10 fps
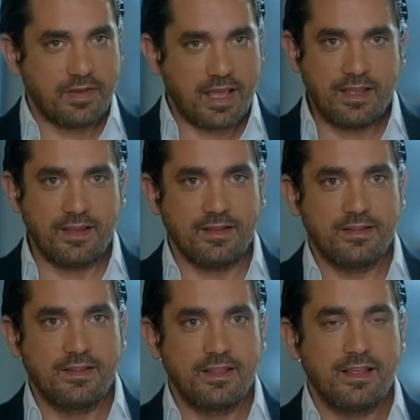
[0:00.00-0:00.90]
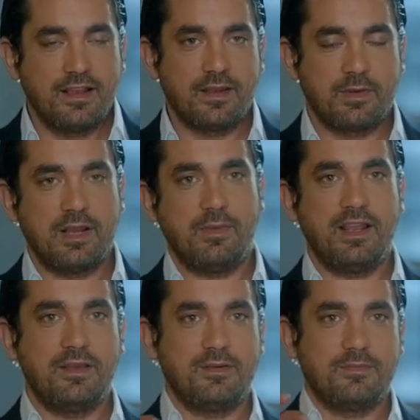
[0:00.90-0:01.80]
ده في الحياه بالحياه ونفس الشيء انا بتكلم
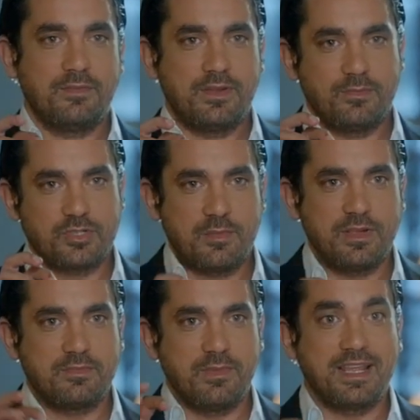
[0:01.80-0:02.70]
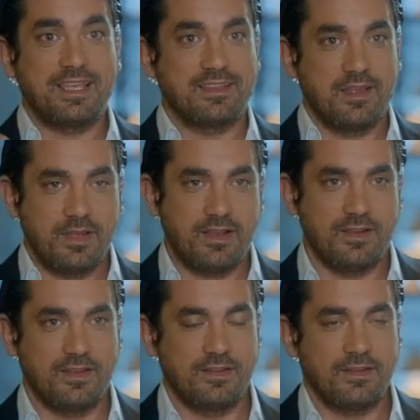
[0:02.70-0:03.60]
على آه، زين حتى في ملكه جمال
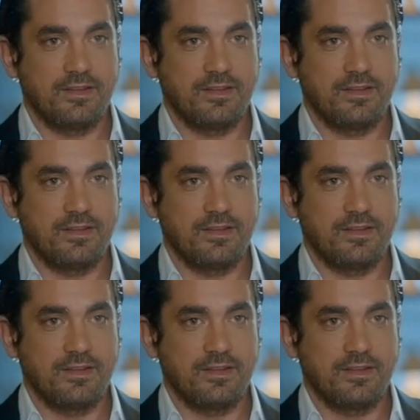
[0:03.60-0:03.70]
اوكي